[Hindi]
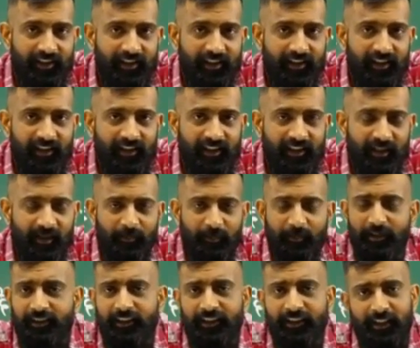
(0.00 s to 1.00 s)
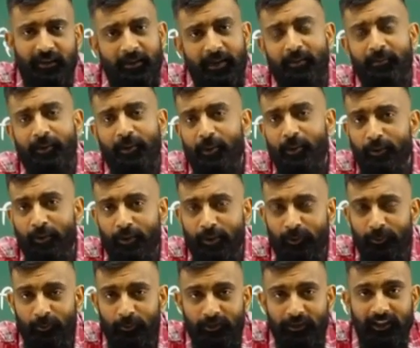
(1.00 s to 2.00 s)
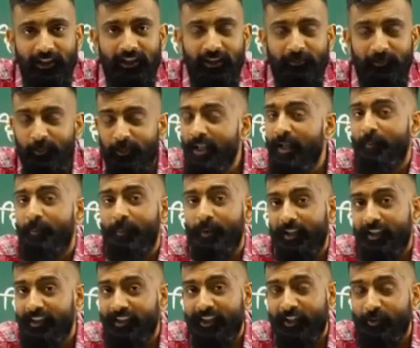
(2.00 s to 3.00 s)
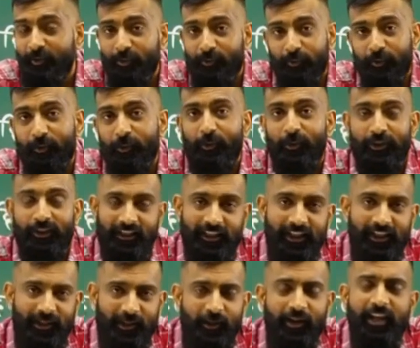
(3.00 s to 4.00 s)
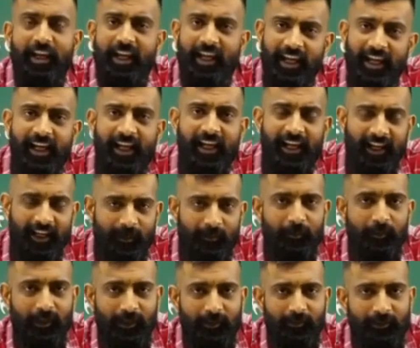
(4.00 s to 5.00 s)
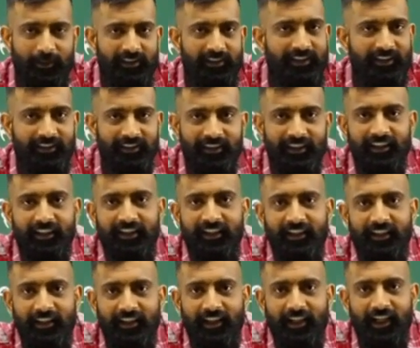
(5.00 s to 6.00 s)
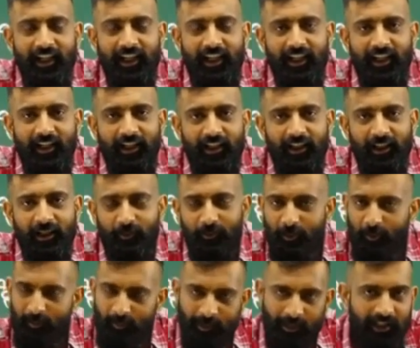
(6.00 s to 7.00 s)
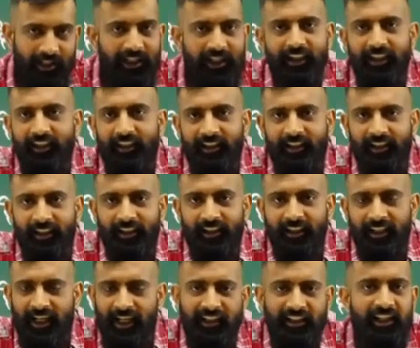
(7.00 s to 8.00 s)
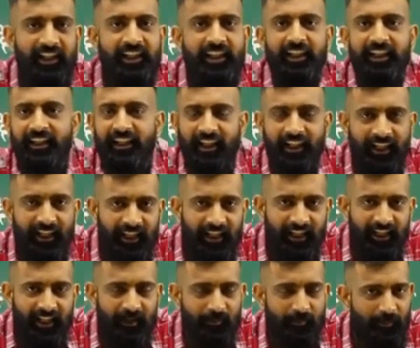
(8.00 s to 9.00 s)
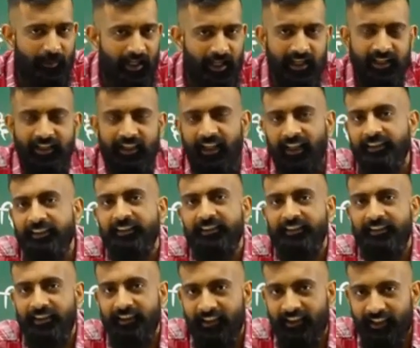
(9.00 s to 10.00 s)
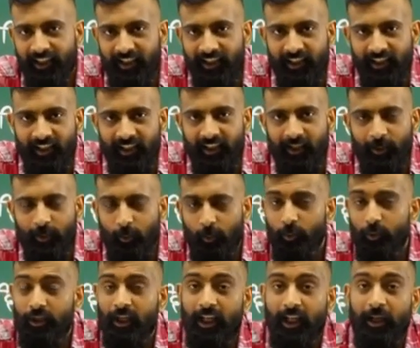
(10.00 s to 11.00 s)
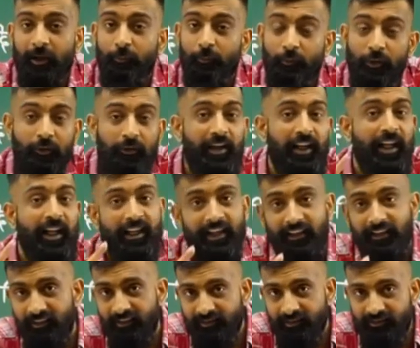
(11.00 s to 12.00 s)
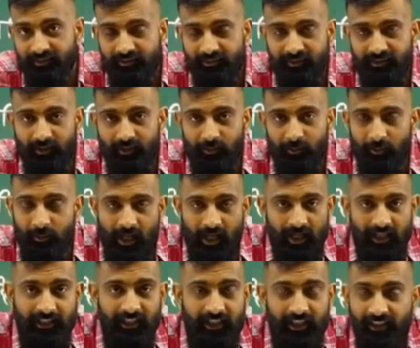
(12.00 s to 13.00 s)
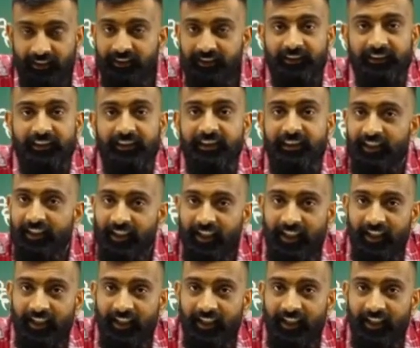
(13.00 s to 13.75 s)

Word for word: हम में से तमाम लोगों ने उनकी बिना पगड़ी के कोई फोटो नहीं देखी होगी रेयर है अपवाद मिल सकती है वो पगड़ी खेतड़ी की देन है या महाराजा अजीत सिंह की देन है उनका नाम विवेकानंद महाराजा अजीत सिंह की देन है